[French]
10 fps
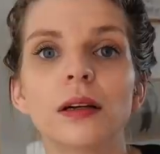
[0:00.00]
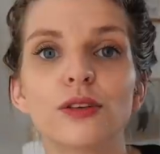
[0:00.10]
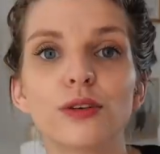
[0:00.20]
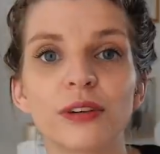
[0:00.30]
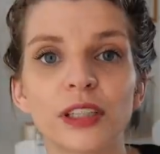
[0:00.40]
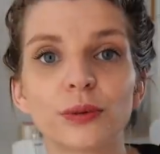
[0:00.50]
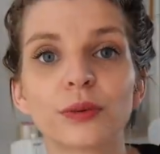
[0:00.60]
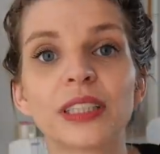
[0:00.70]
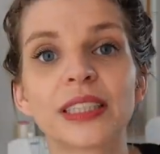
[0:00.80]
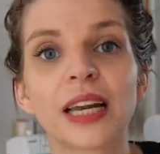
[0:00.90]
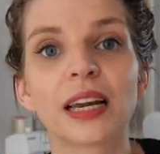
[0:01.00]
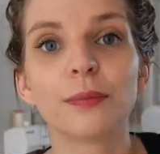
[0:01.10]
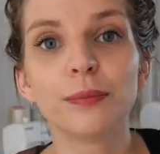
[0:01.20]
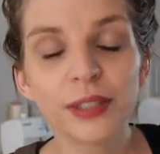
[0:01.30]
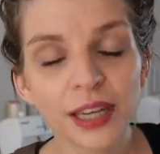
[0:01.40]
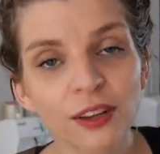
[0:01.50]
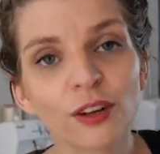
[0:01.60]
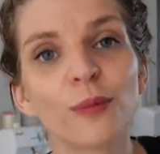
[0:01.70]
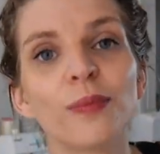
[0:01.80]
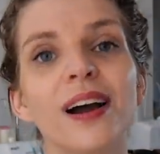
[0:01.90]
de façon à ce qu'elle aille bien
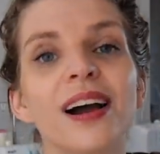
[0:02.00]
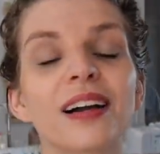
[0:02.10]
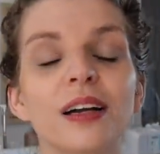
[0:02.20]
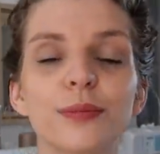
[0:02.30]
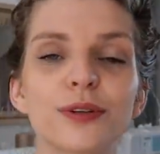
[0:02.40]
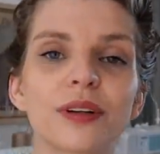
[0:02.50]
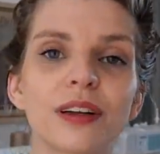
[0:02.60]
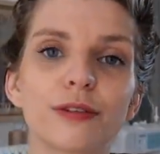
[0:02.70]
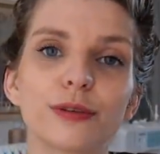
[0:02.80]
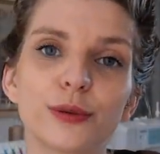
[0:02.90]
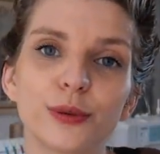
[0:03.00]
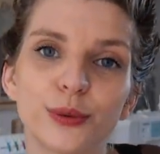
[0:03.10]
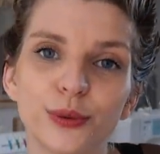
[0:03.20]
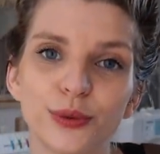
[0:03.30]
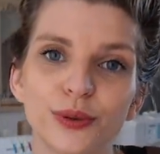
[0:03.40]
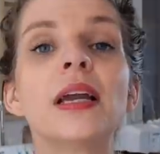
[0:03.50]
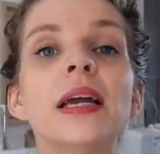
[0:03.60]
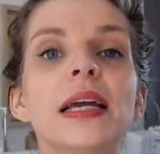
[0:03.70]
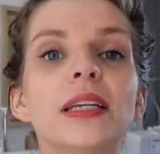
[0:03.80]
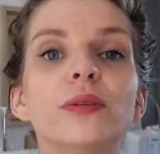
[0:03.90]
en bas, comme sur la photo.
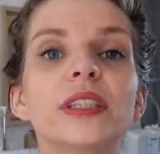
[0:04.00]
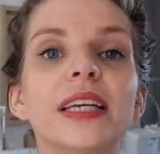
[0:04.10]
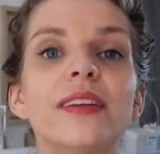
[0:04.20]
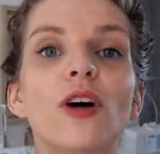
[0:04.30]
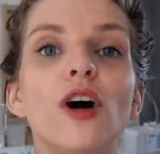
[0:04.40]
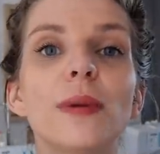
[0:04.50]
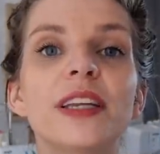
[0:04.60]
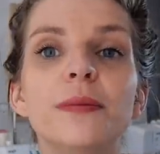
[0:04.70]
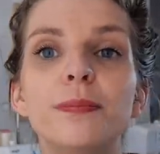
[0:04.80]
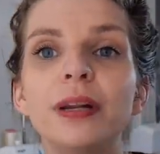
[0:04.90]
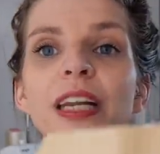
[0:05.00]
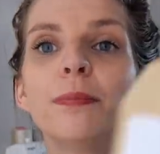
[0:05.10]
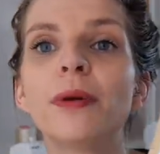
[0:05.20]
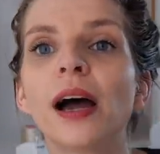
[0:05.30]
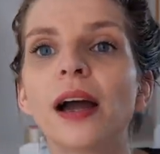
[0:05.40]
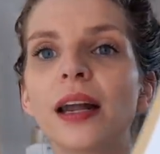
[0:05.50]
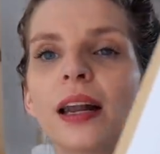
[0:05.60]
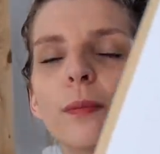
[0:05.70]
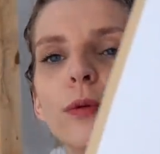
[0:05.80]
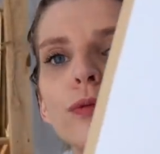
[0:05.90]
Et donc cette robe a des plis plats,
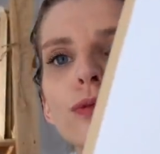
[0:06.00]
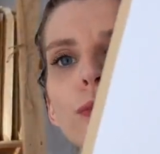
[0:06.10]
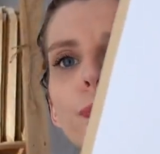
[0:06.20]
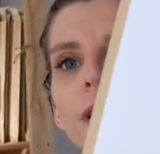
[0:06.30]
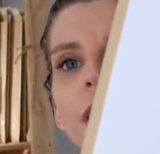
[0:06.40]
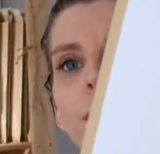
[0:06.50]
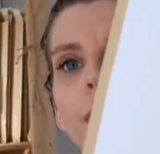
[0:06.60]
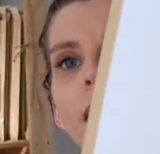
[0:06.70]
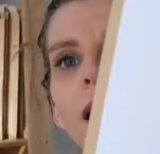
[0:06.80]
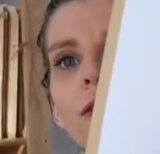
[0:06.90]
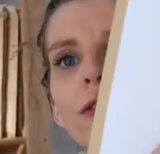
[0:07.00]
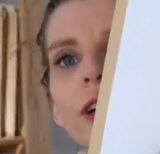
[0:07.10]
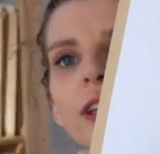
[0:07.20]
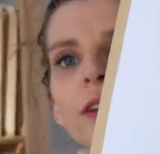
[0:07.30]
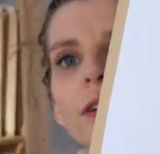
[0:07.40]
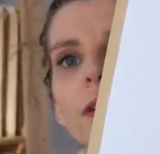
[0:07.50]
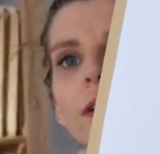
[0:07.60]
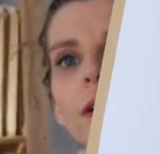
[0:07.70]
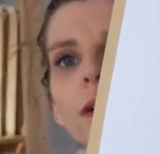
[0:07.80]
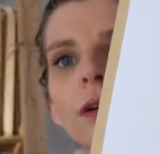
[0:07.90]
elle a beaucoup de plis plats en fait,
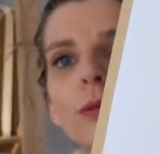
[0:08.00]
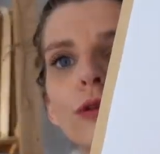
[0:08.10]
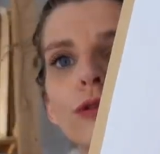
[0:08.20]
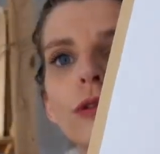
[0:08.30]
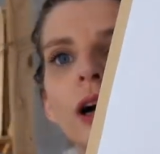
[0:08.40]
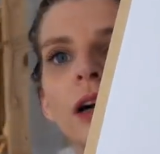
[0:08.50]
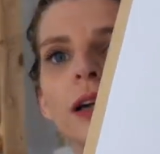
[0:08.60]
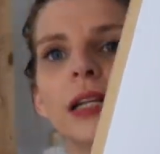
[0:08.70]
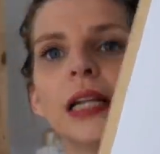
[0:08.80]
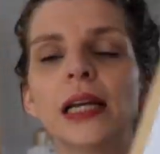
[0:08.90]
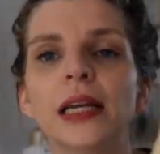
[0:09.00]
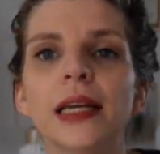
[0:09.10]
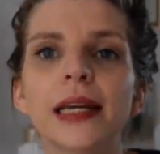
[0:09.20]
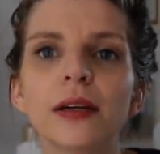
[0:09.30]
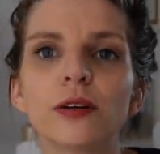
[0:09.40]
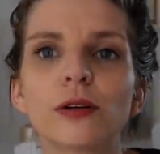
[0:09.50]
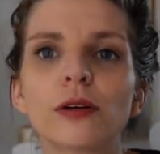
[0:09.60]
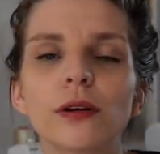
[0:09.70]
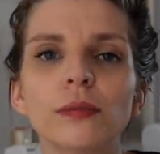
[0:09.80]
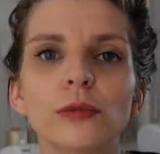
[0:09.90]
comme on voit. Et euh,
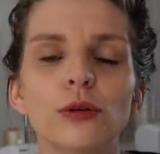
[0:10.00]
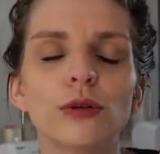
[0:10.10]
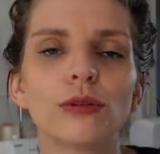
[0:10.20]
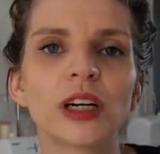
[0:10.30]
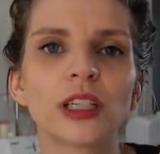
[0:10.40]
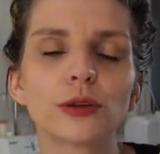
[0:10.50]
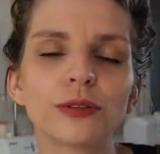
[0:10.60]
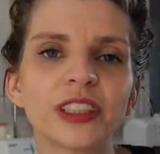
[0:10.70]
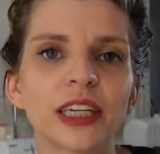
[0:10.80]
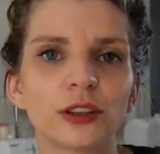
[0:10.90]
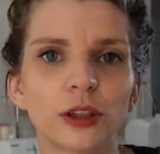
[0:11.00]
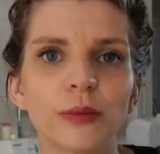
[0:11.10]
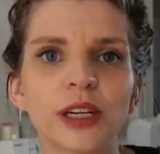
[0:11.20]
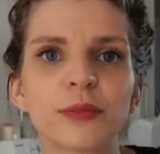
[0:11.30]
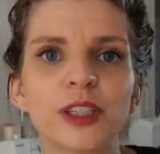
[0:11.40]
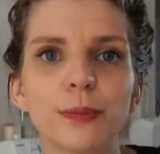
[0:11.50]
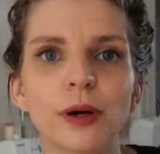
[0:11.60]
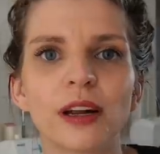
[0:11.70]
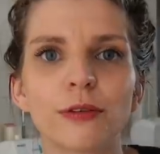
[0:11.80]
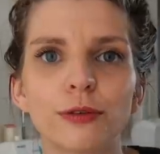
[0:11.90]
comme euh, voilà, je trouve que ça ressemblait un petit
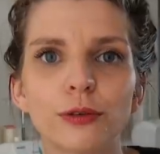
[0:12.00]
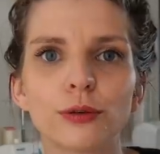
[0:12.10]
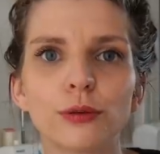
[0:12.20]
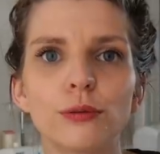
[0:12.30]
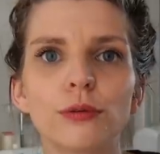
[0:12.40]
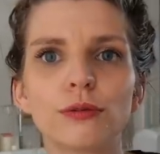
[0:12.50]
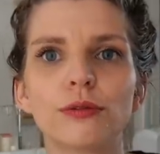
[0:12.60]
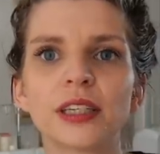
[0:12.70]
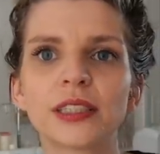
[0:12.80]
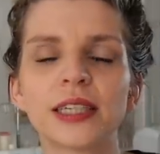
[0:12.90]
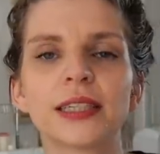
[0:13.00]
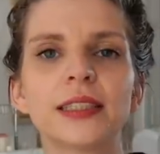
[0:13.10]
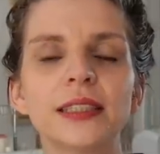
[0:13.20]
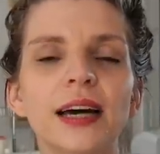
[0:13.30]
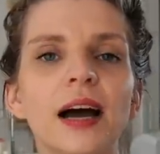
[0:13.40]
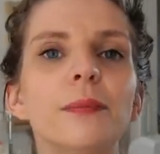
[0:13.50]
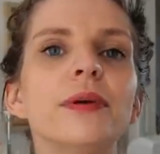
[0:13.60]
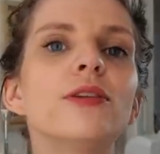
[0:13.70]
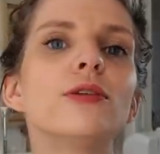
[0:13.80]
peu à la photo où on voit que c'est assez drapé